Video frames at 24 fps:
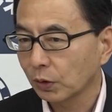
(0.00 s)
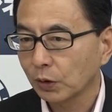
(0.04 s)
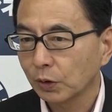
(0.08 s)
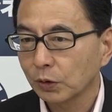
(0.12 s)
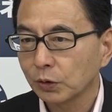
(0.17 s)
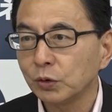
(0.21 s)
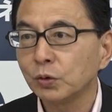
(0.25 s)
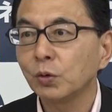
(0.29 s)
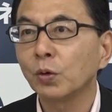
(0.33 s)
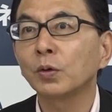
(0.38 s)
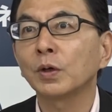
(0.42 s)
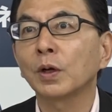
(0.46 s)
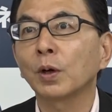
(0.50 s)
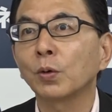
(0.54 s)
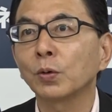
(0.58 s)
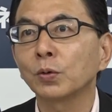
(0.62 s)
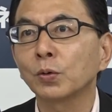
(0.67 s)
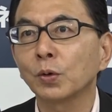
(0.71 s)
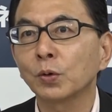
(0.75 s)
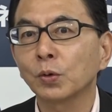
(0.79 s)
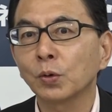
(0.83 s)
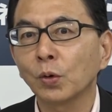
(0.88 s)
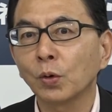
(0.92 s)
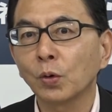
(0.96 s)
というようなこ
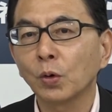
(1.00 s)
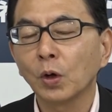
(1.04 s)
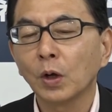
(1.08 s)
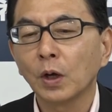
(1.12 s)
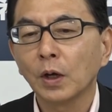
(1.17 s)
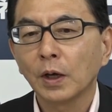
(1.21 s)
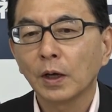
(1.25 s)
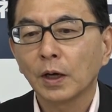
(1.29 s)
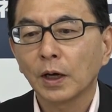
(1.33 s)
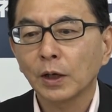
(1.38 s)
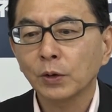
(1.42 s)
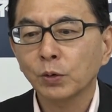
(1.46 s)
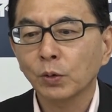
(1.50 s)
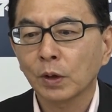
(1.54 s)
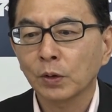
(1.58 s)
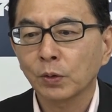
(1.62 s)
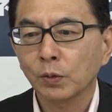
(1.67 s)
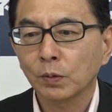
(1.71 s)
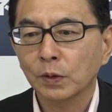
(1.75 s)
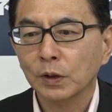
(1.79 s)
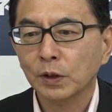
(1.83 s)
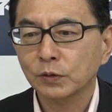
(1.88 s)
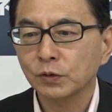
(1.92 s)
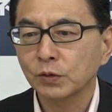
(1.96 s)
ととあとあの
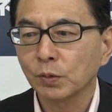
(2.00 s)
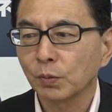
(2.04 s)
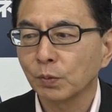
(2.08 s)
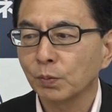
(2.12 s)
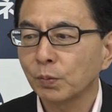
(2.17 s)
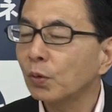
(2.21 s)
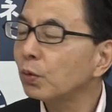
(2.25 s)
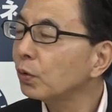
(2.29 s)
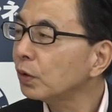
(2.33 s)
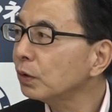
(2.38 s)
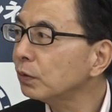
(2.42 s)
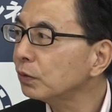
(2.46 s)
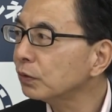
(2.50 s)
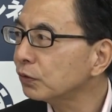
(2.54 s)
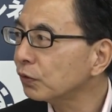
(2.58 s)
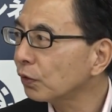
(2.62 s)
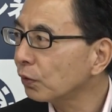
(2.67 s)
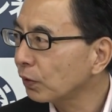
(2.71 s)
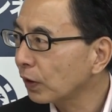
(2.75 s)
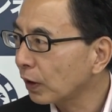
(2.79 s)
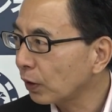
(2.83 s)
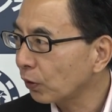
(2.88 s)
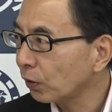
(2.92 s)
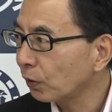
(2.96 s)
私どもボーリング場
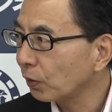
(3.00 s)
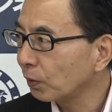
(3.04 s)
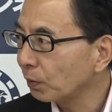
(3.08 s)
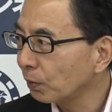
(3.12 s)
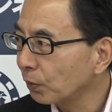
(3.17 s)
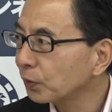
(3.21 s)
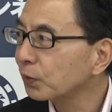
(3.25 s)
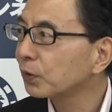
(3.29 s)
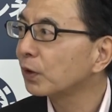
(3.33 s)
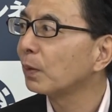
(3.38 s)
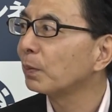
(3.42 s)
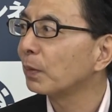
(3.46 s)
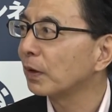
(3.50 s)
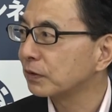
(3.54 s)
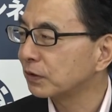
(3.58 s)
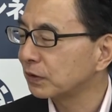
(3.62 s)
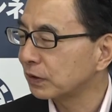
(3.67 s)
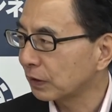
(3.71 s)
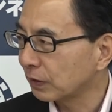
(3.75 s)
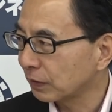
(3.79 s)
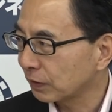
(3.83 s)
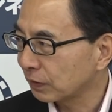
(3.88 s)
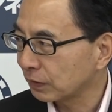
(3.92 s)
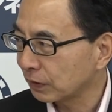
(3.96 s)
が持ってまして
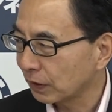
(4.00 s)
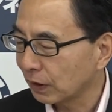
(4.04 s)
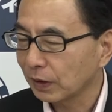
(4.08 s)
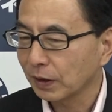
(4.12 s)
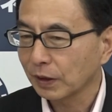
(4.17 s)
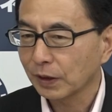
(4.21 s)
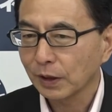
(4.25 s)
ですね、はい、